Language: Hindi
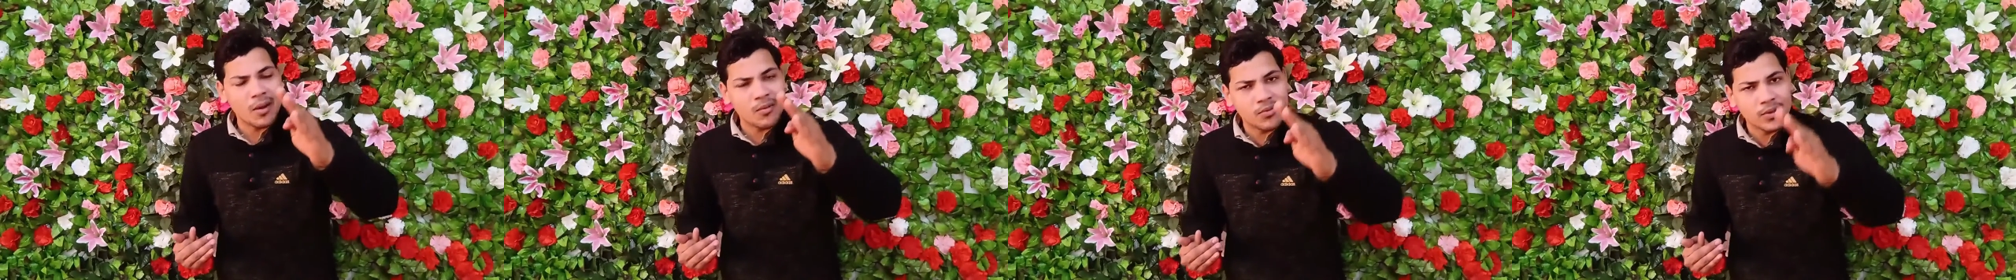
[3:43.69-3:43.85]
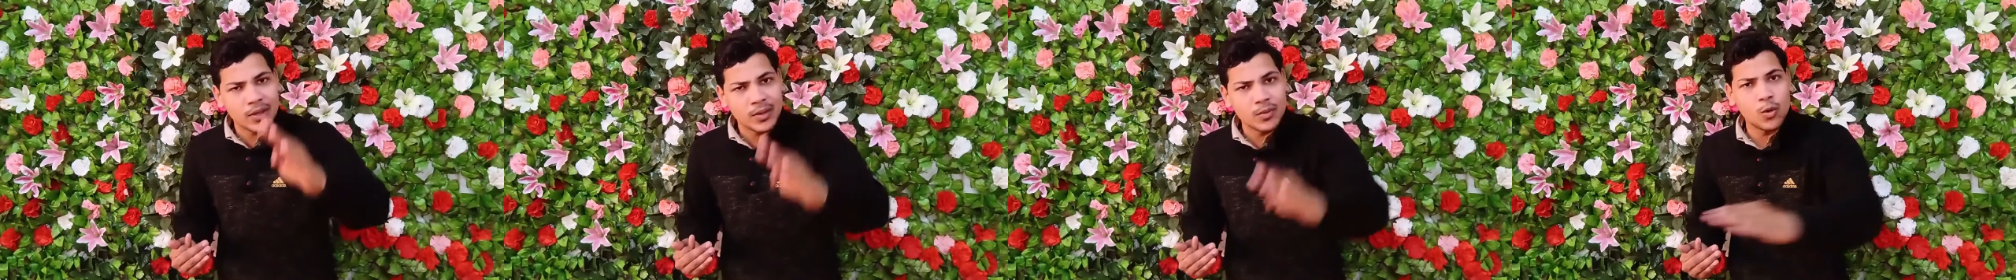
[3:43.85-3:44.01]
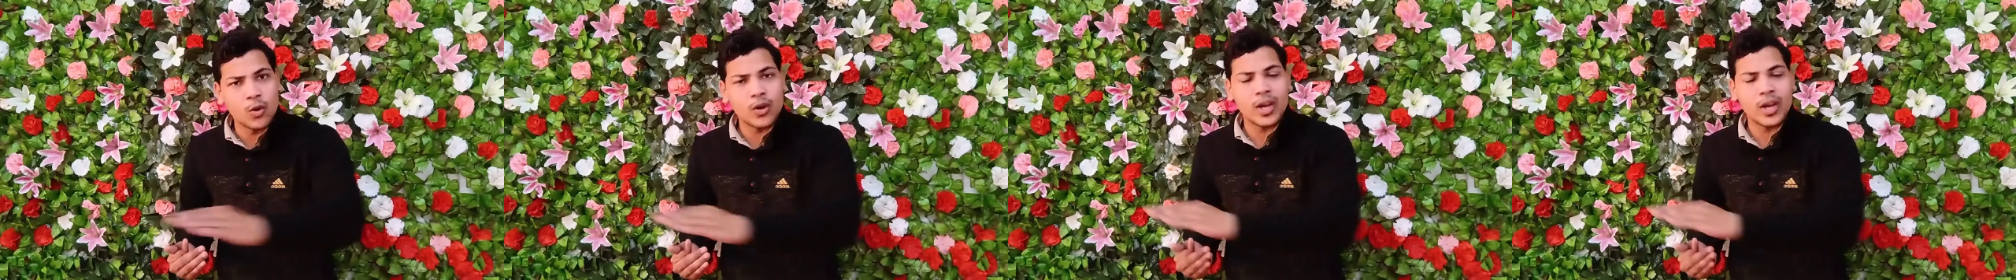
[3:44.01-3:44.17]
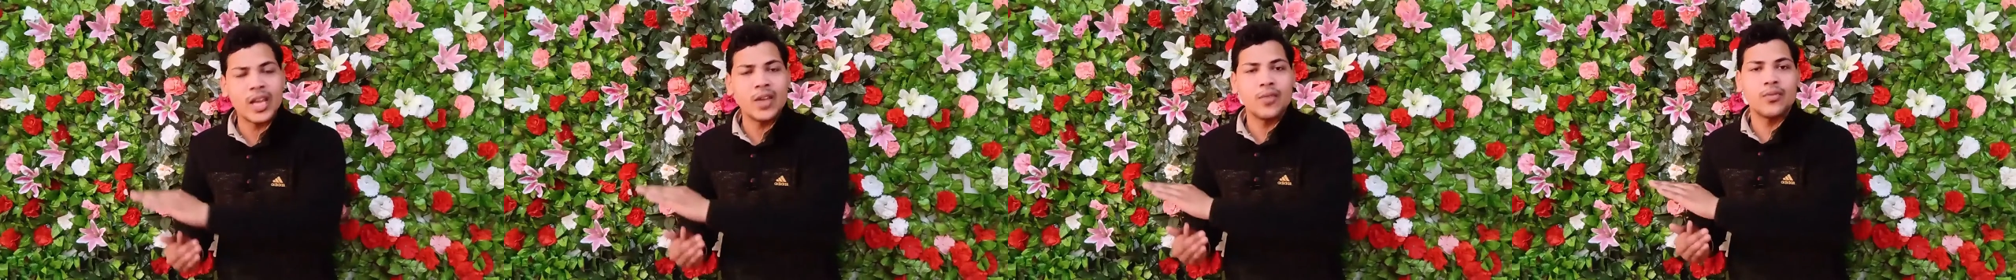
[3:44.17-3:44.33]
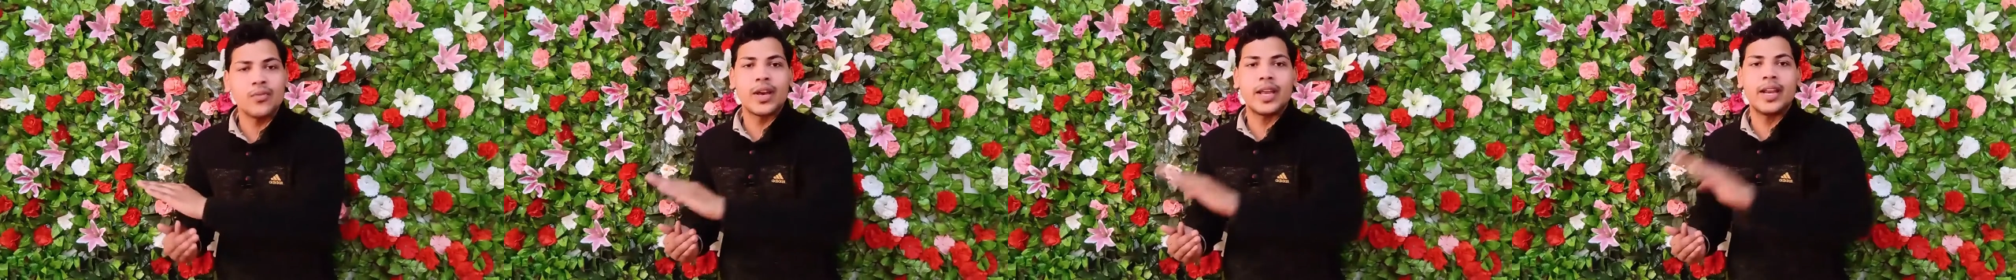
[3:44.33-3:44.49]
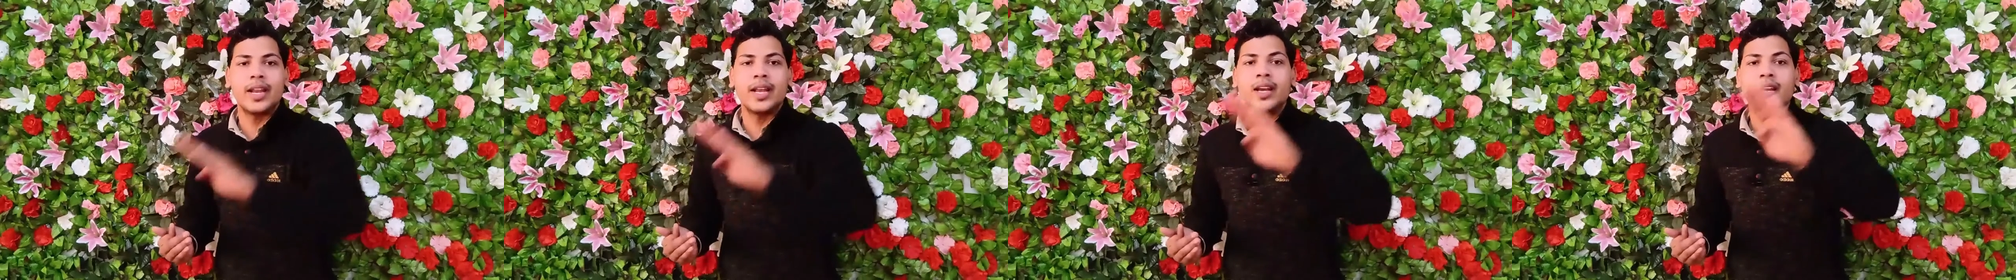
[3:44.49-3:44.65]
आप वीवो के ही
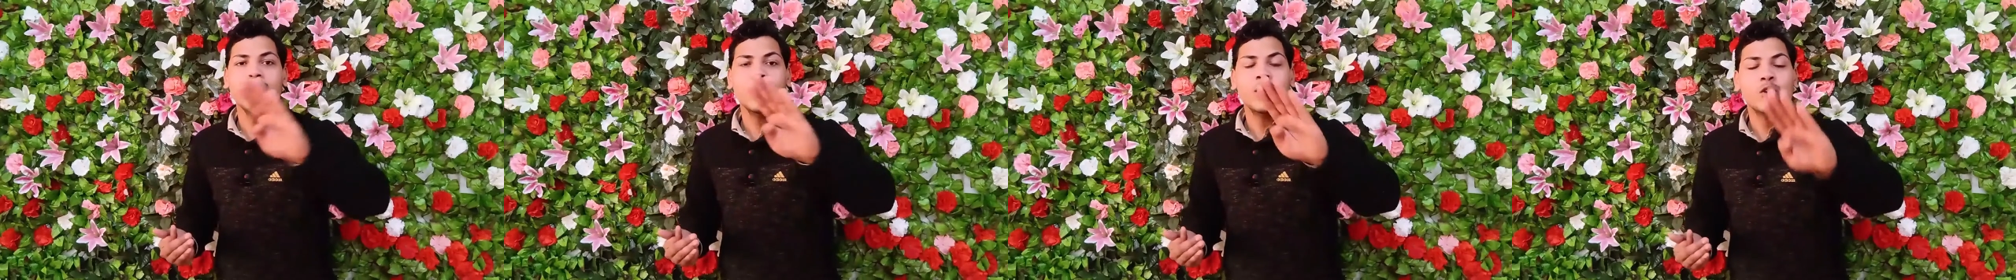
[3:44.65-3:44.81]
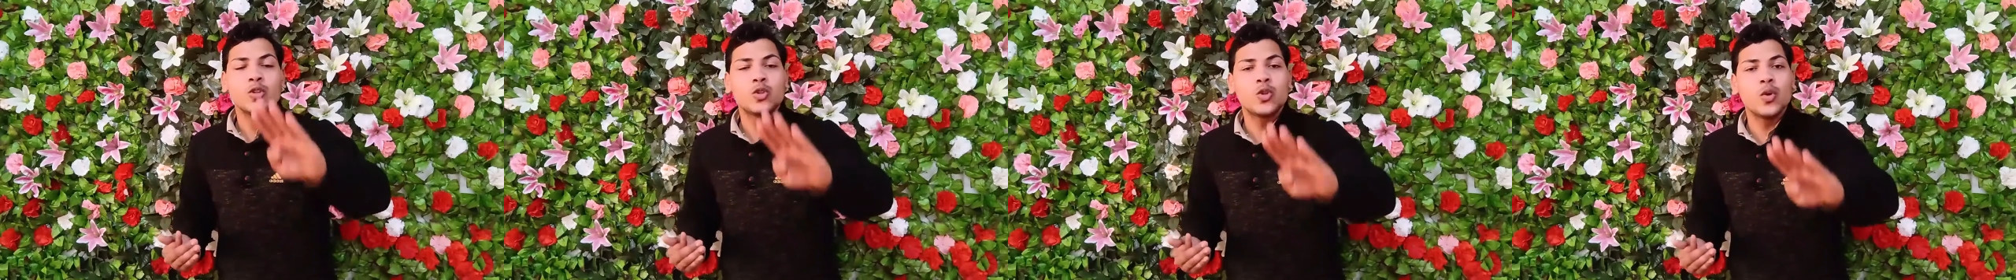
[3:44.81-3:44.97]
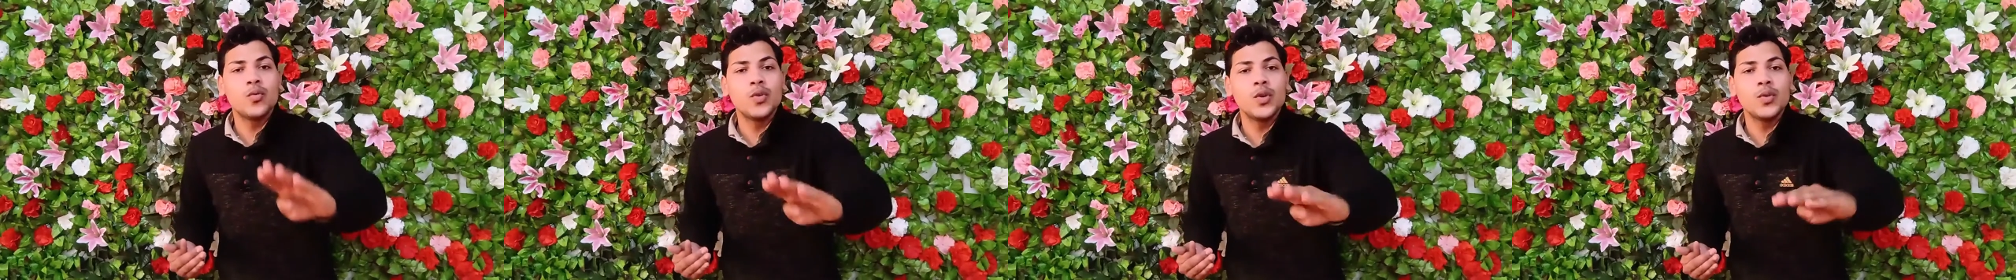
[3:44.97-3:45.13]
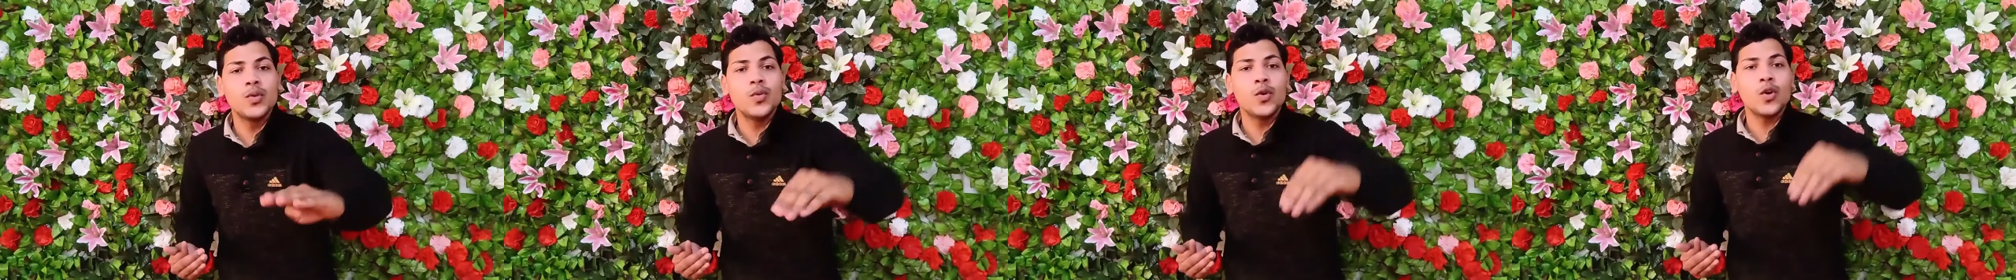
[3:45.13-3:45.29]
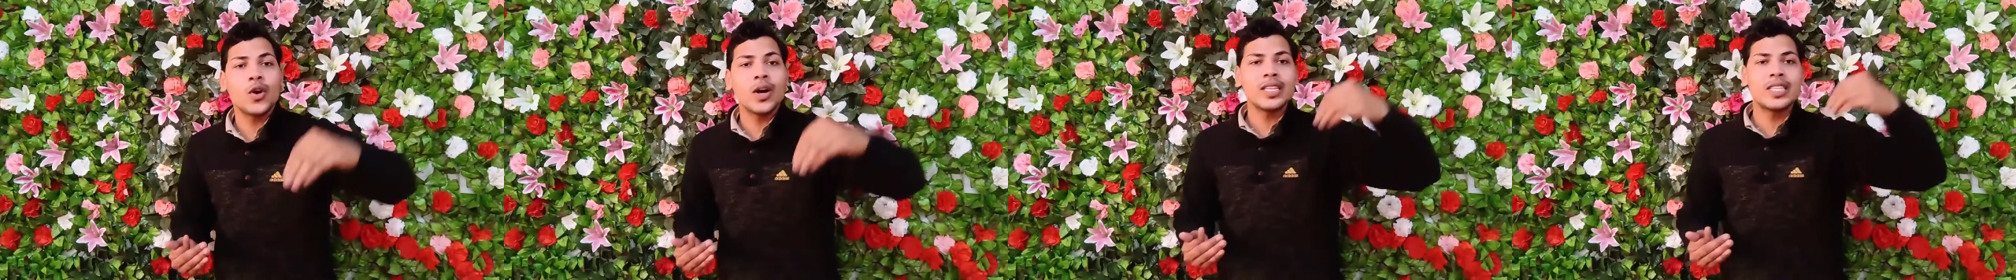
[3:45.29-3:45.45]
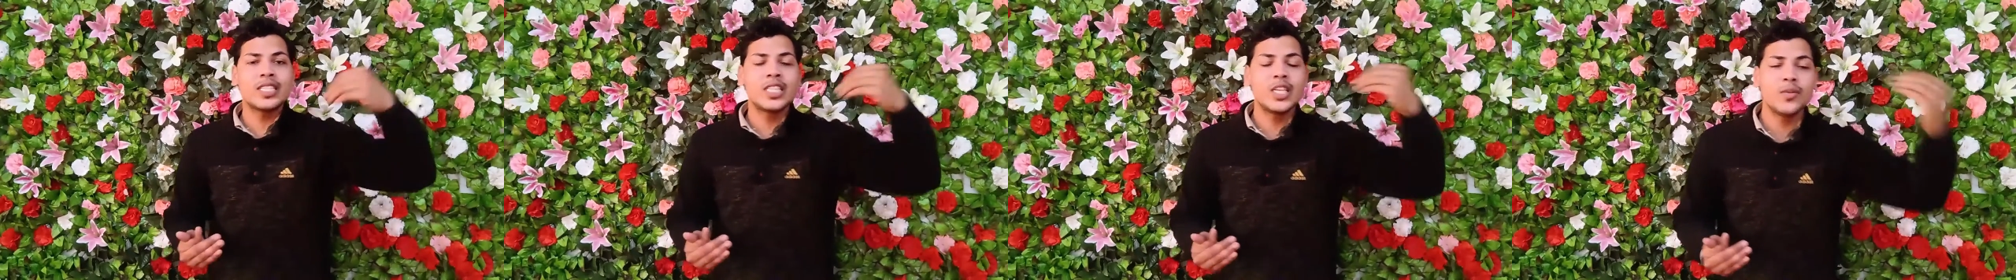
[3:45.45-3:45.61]
फैन है तो वीवो
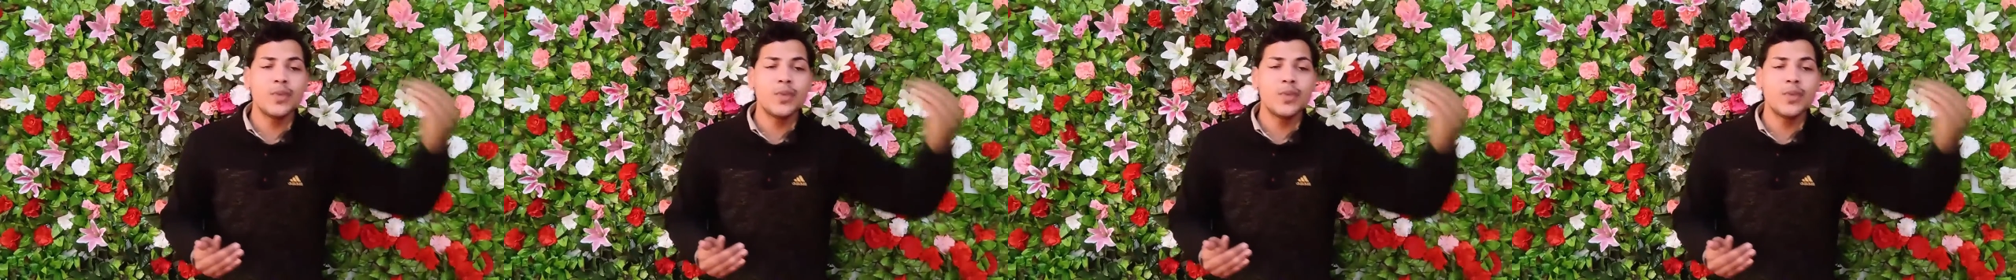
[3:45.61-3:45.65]
का